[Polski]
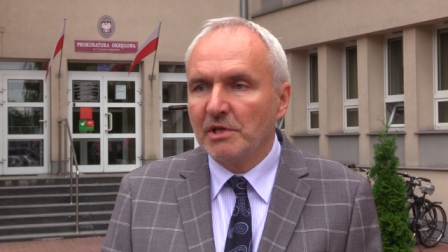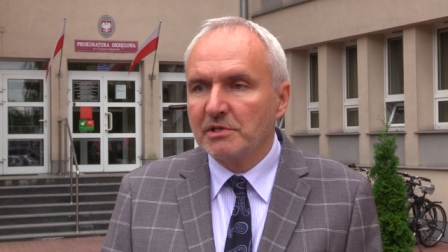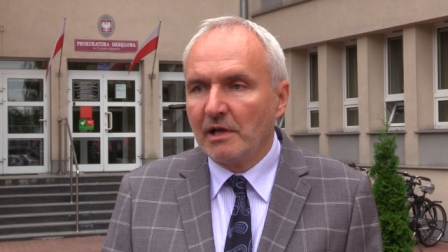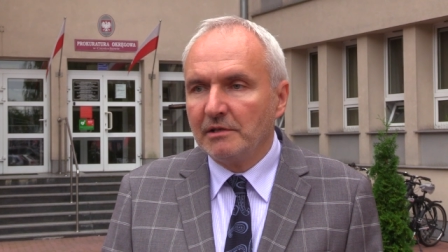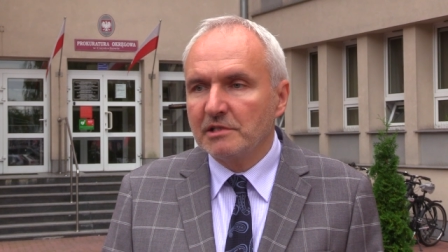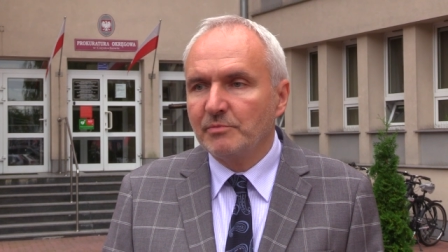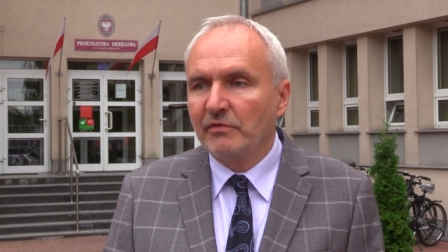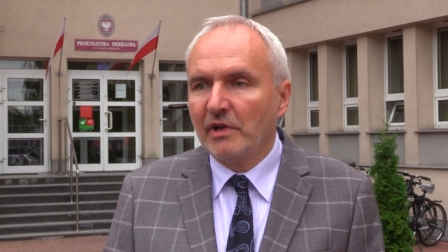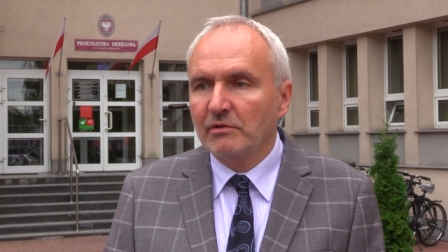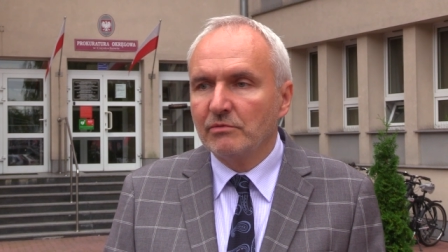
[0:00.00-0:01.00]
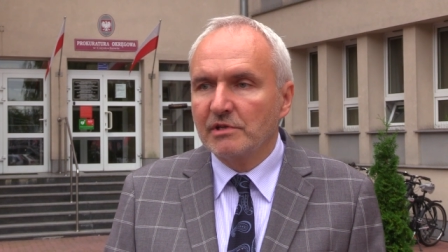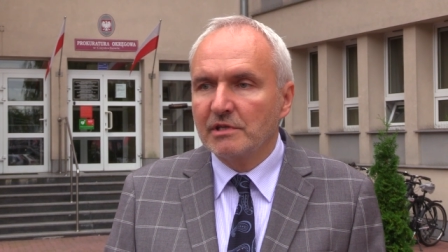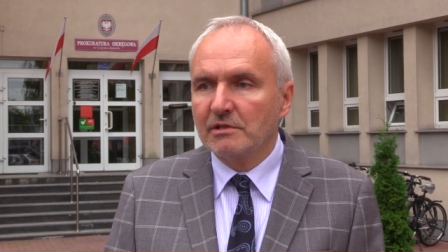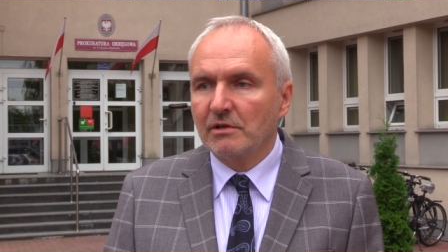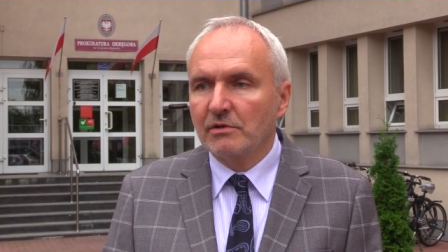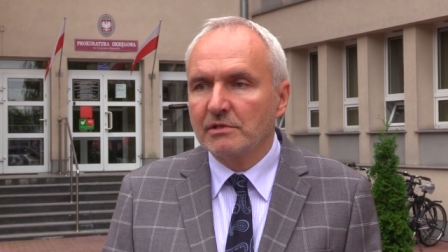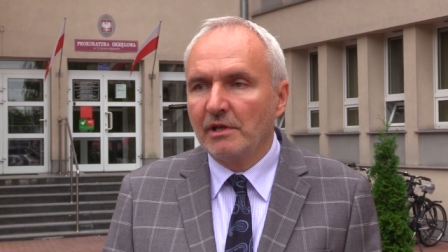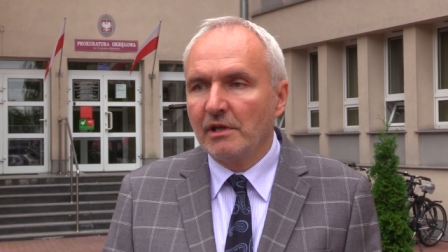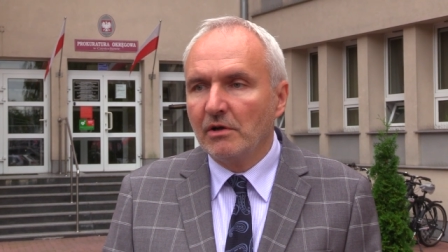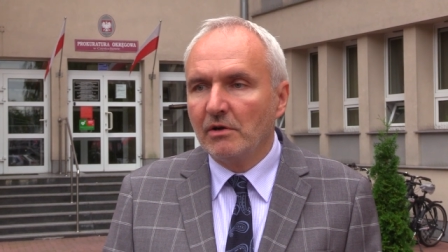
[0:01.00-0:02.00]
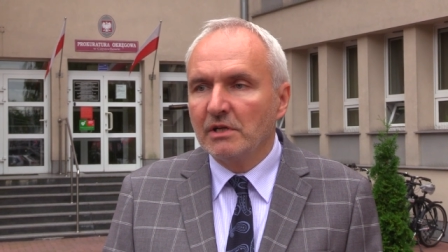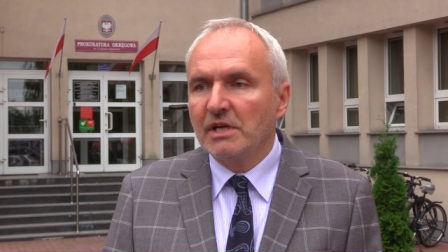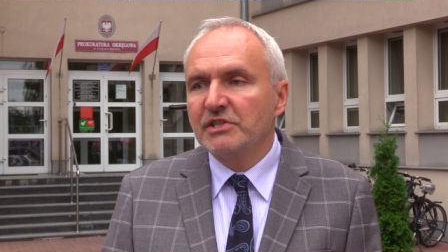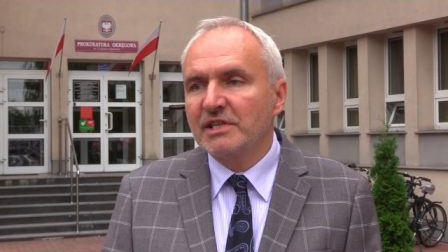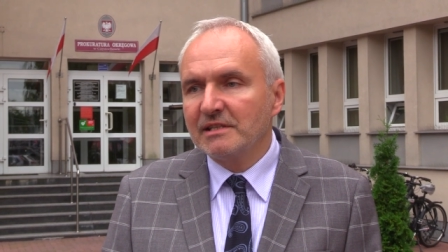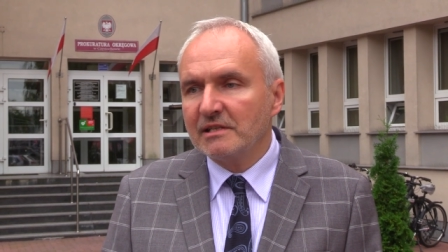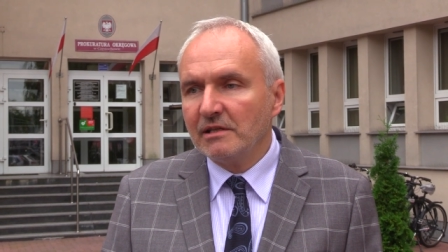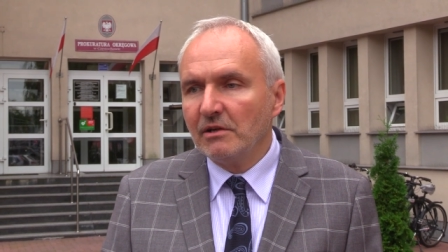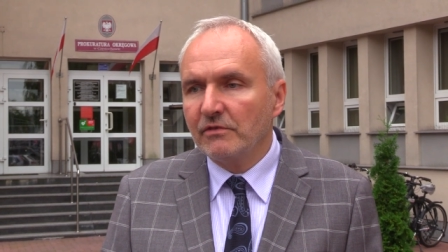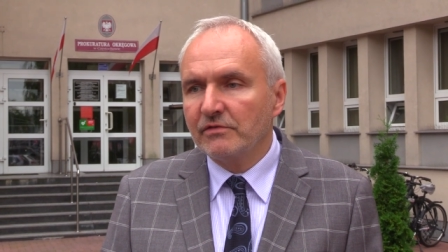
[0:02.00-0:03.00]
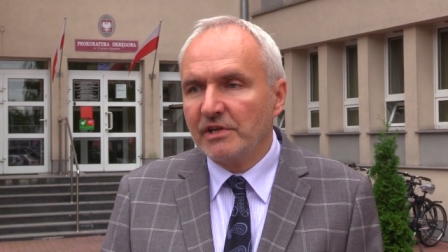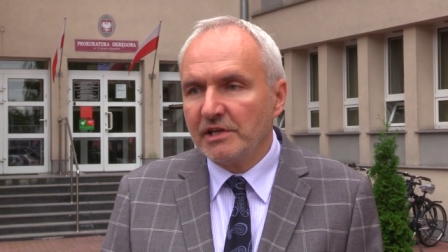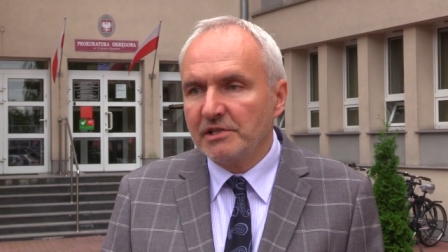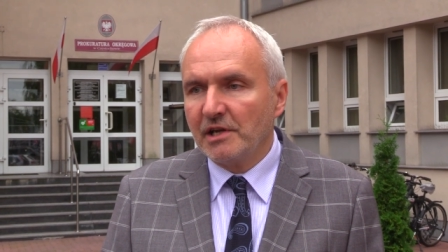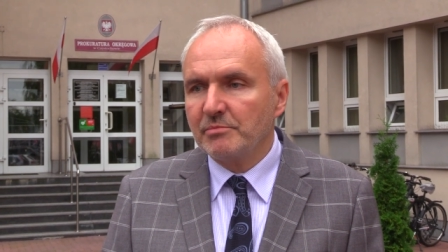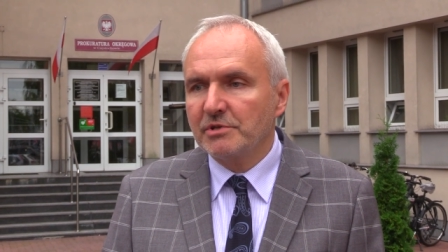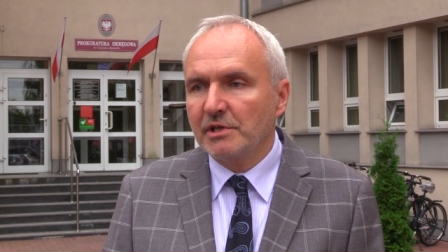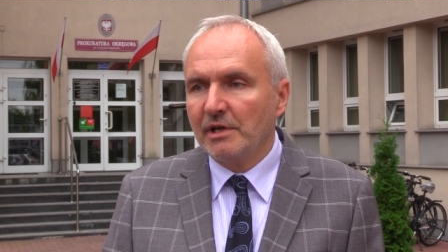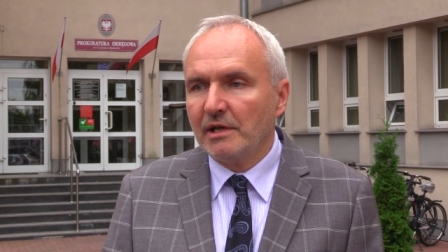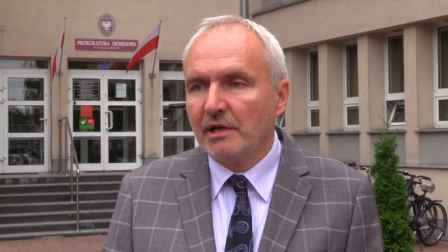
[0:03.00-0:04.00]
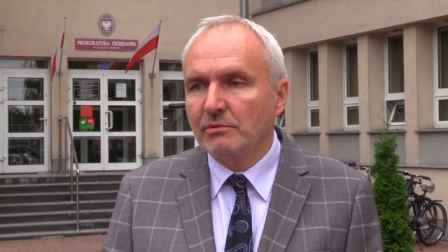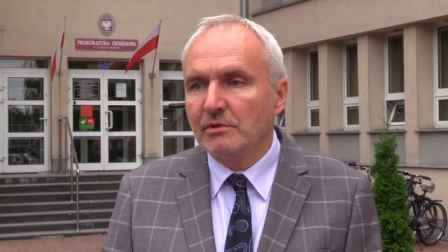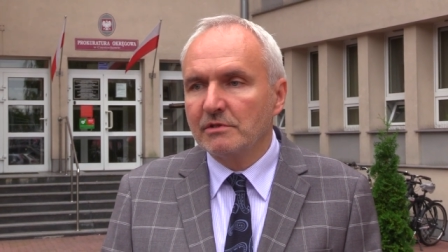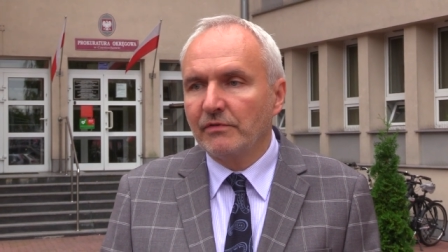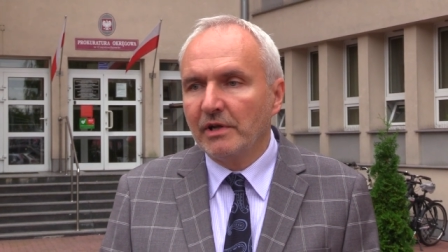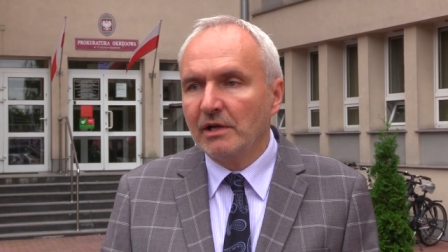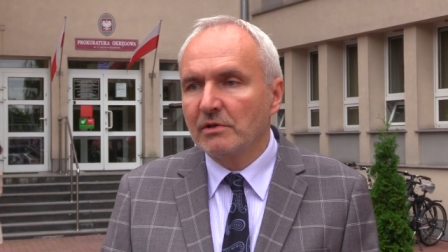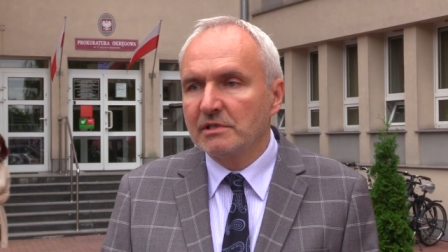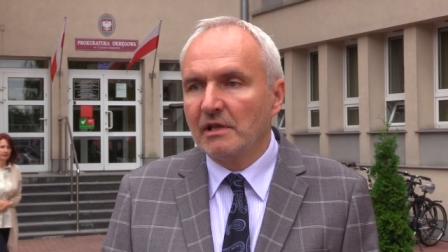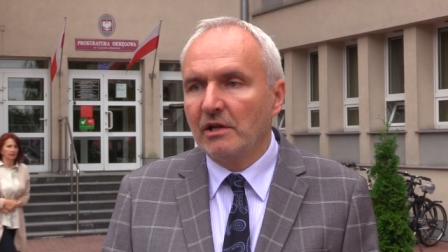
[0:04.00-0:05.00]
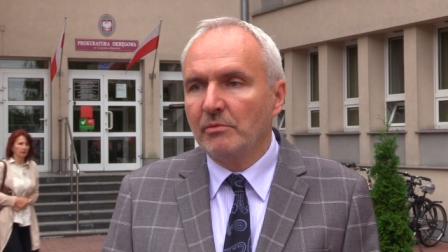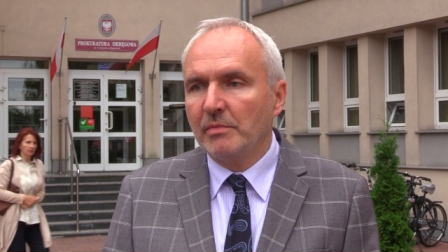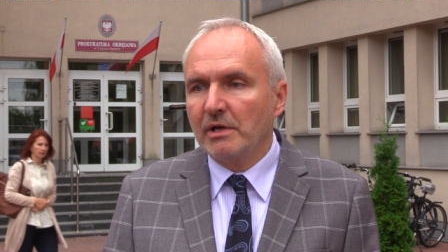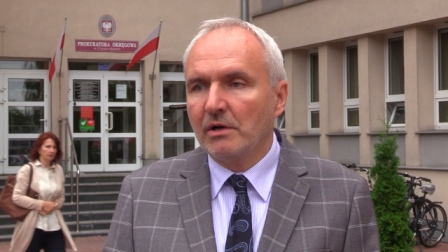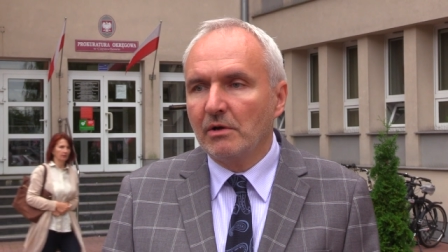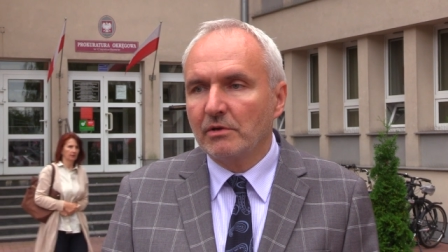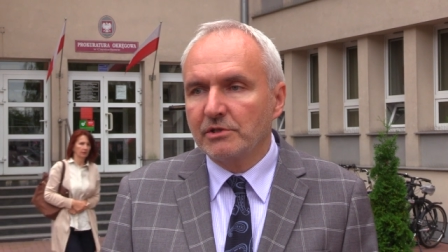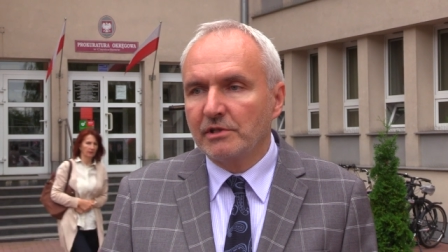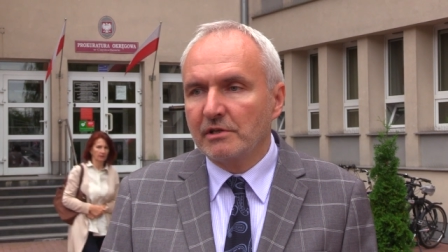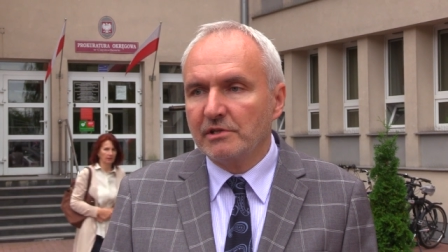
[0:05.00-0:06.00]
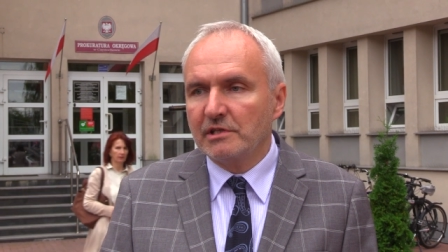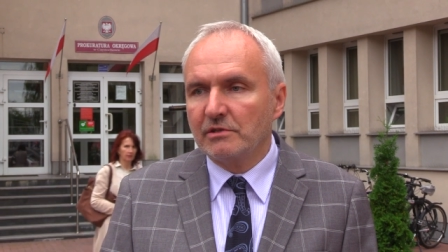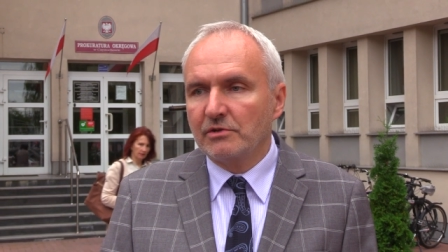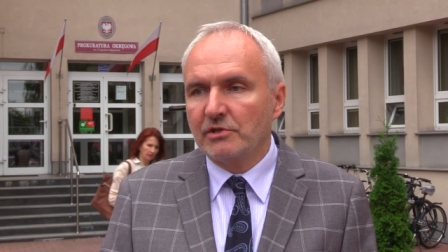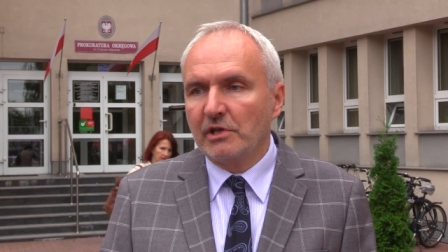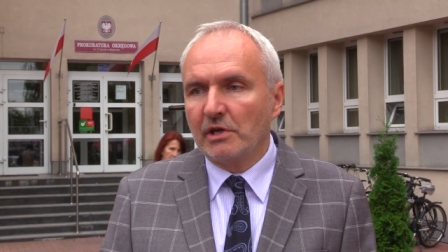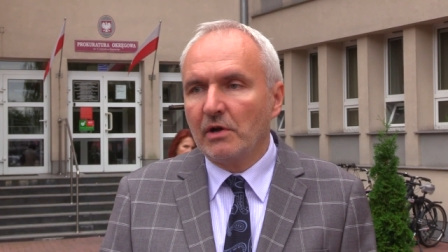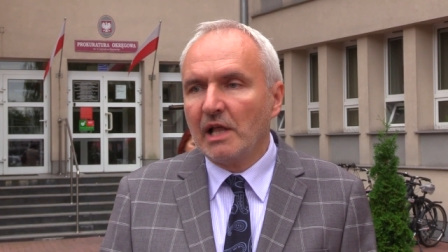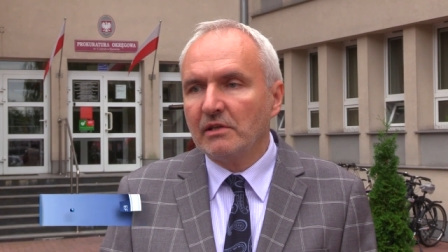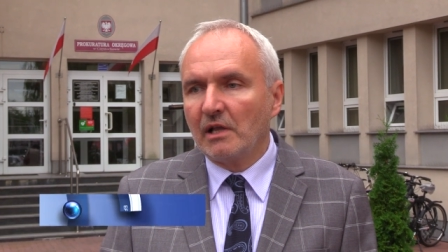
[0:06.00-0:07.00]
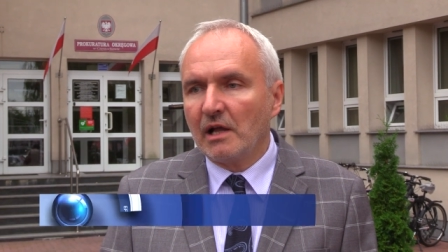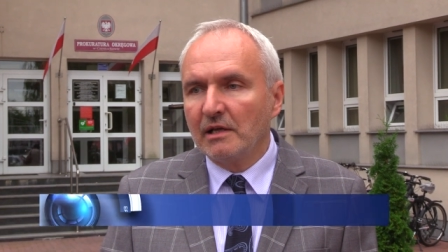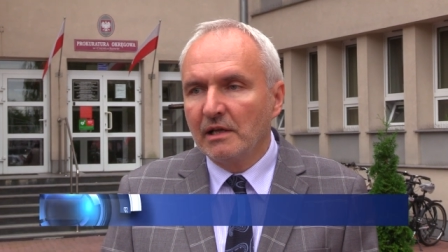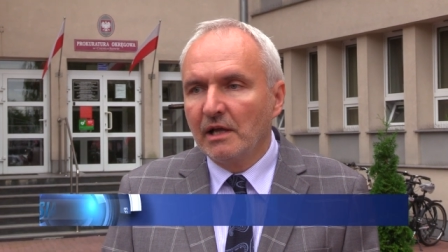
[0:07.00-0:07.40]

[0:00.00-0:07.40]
mieszkaniec powiatu częstochowskiego 16 września przyjechał do swojego znajomego 44-latka